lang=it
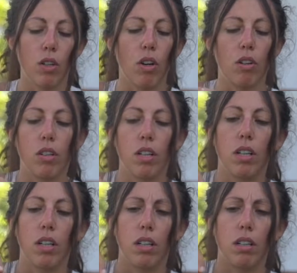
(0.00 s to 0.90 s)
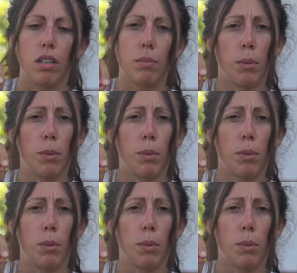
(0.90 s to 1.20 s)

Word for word: con eh,